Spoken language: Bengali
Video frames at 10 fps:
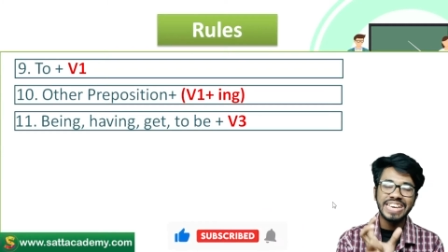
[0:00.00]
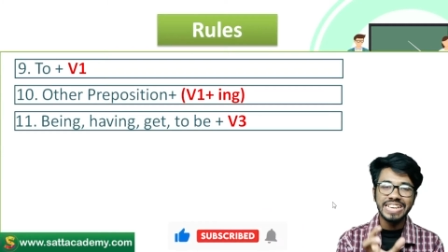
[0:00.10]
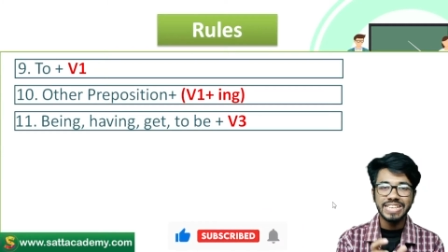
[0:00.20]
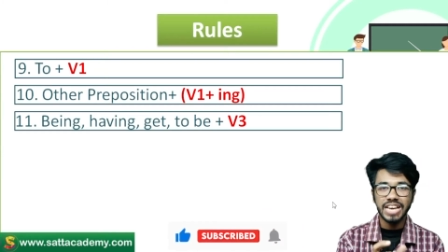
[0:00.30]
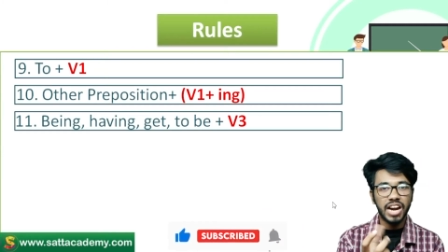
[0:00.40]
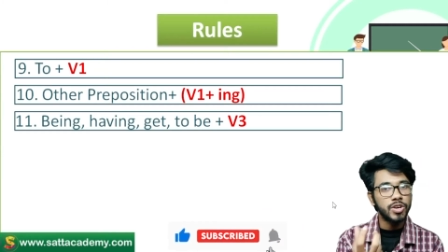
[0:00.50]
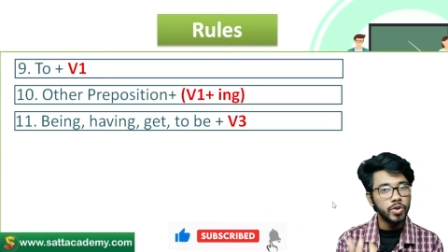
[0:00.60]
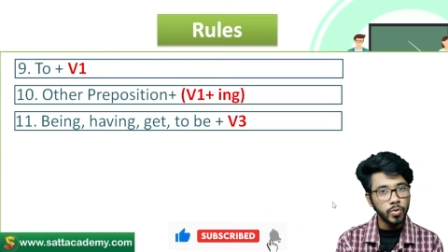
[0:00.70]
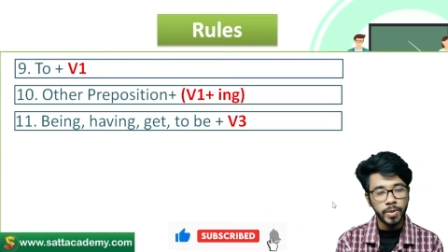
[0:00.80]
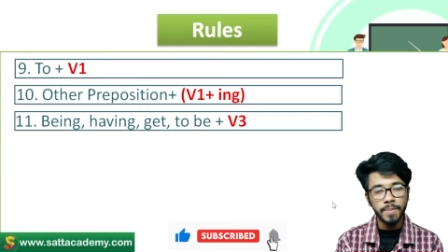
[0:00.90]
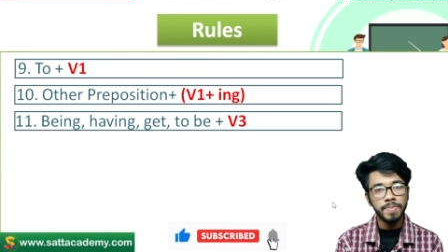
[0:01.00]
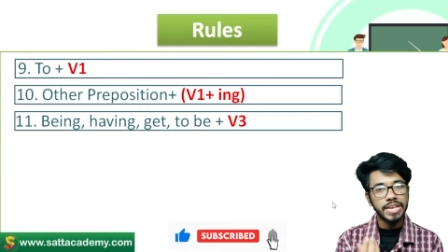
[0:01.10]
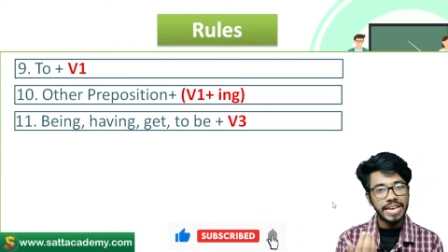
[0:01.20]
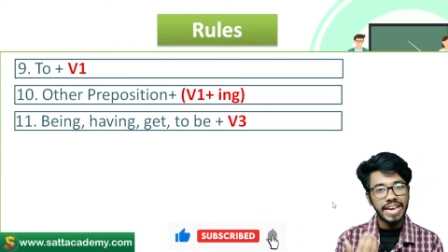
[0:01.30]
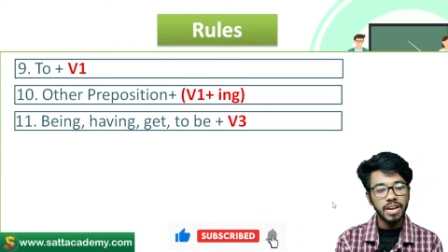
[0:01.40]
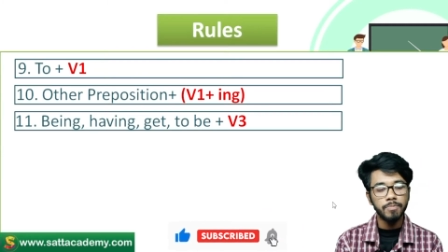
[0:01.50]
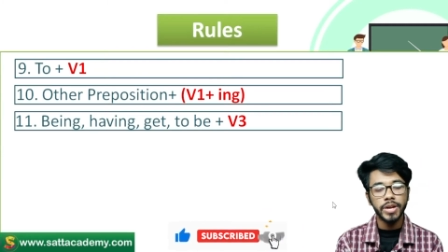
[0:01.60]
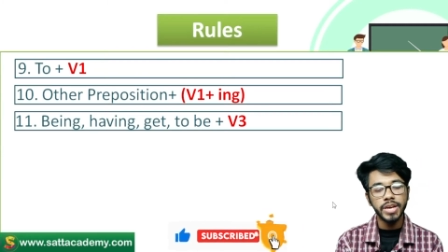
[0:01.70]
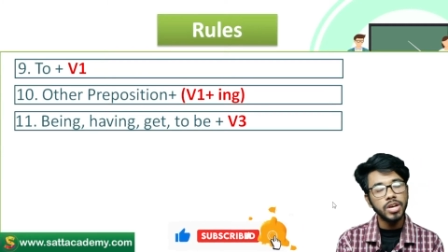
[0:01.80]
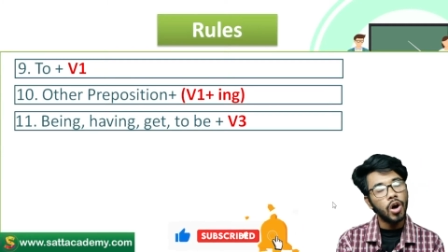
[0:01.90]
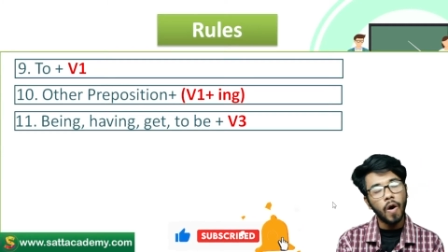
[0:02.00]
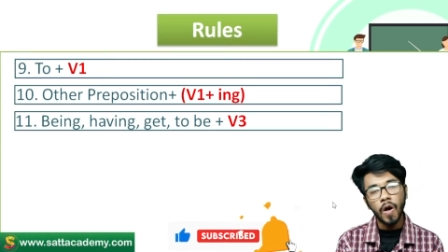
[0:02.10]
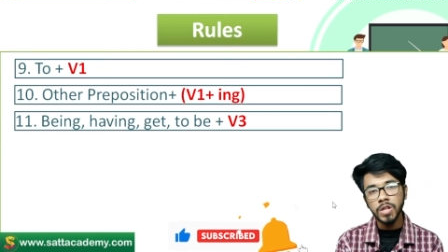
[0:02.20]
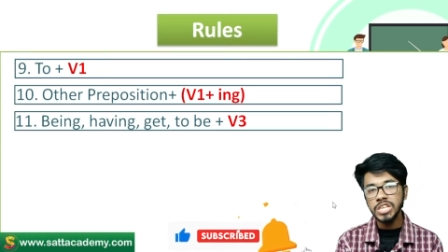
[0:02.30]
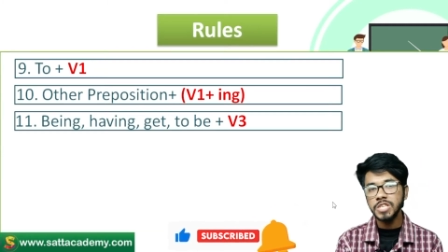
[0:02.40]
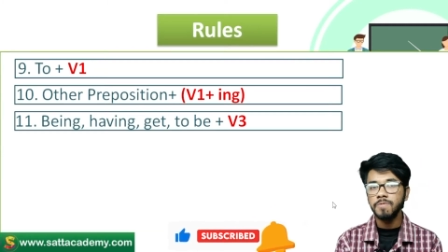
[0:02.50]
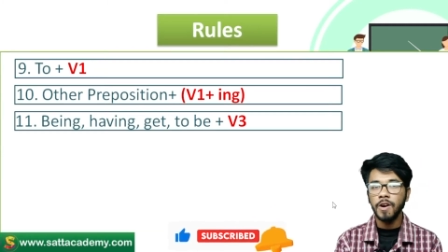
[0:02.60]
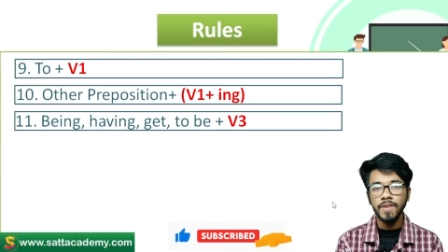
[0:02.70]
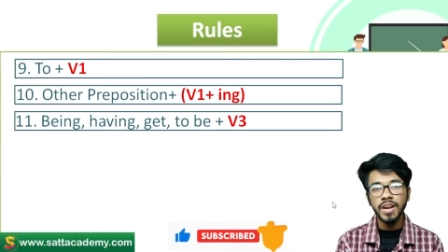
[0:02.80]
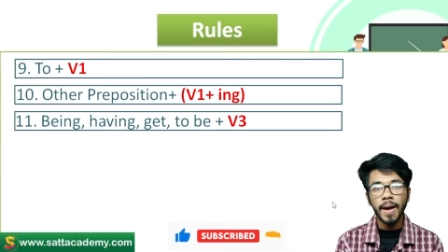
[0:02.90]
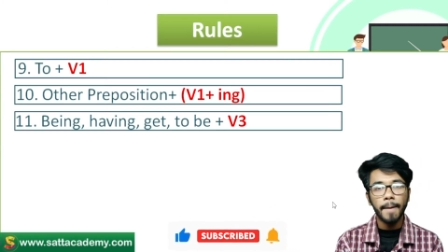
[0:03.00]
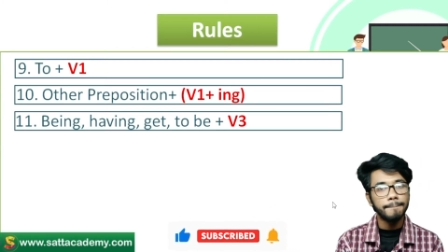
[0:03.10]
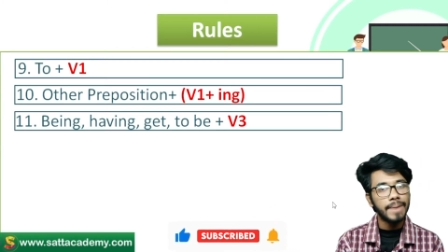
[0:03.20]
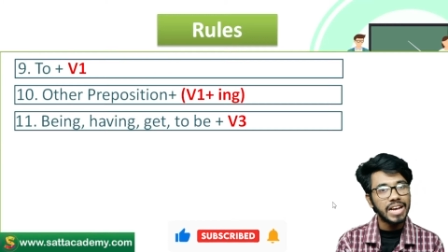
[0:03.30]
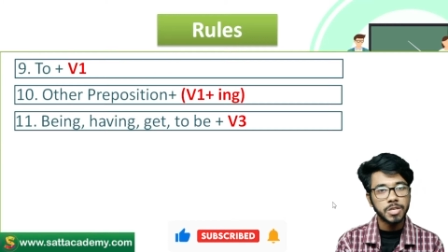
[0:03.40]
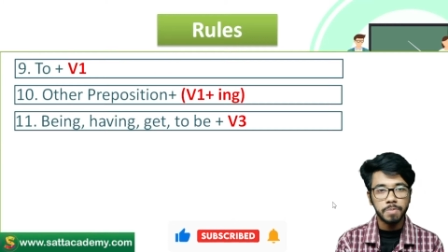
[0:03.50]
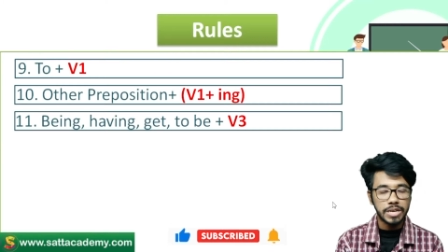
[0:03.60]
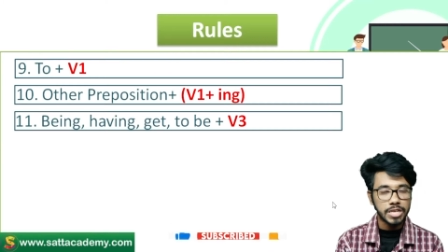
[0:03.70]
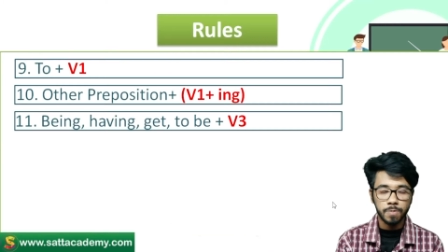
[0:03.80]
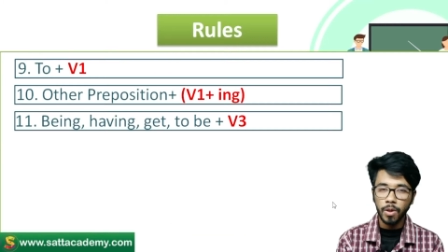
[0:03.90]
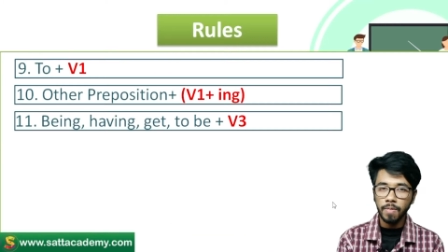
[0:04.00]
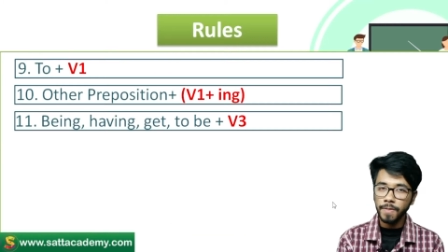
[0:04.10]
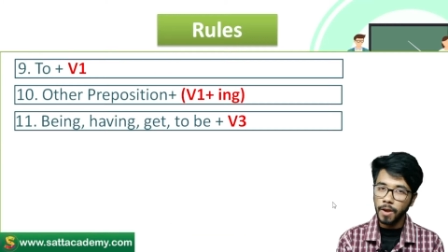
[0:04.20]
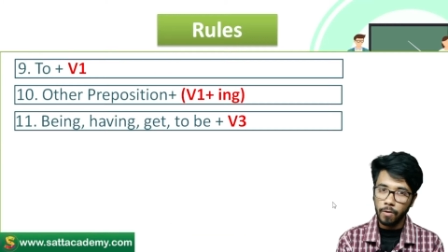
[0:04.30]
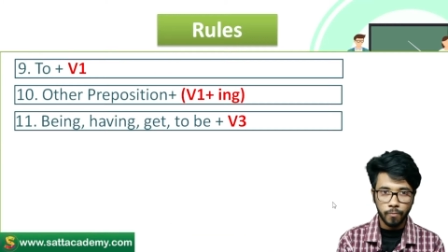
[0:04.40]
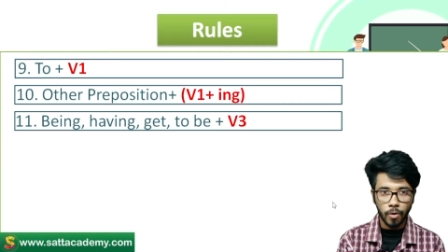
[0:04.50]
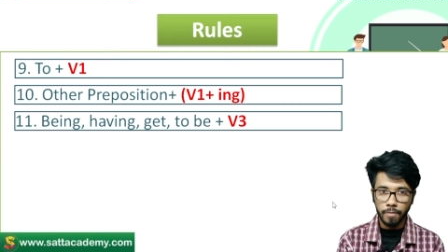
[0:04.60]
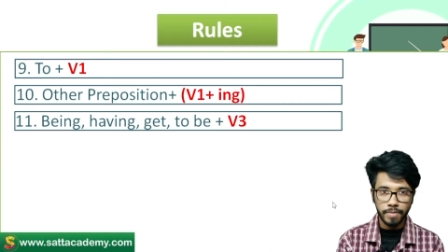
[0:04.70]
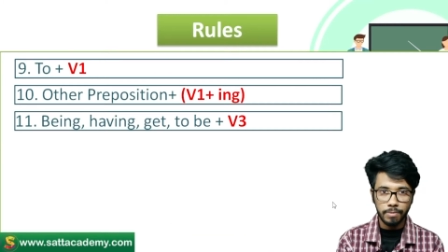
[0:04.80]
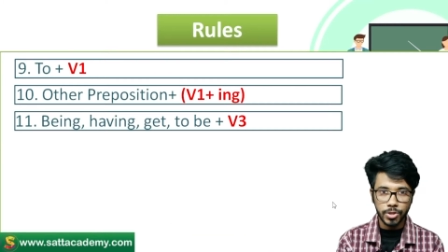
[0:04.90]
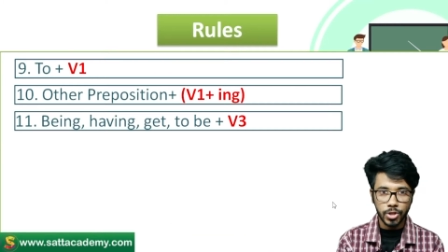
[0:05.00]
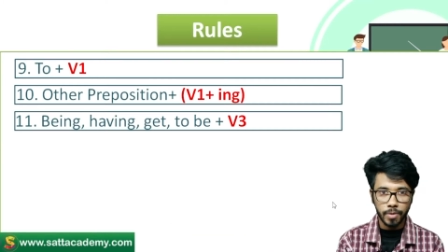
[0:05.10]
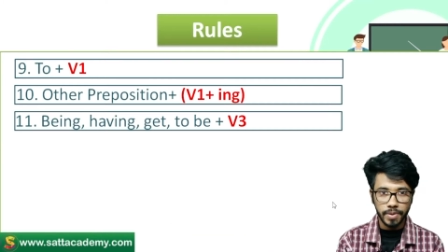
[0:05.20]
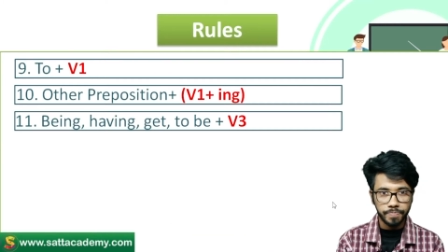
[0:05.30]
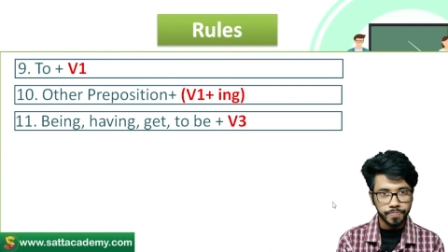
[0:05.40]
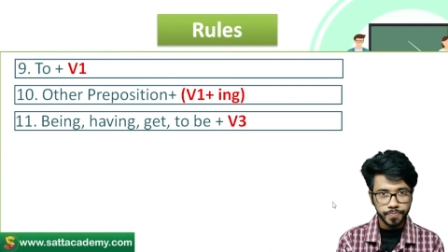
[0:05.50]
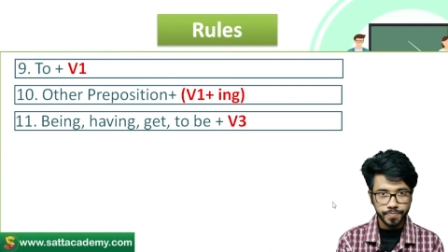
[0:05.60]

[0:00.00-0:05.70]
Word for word: গেট আর টু বি এরপরে অলওয়েজ ভার্বের পাস্ট পার্টিসিপল ফর্ম ব্যবহৃত হবে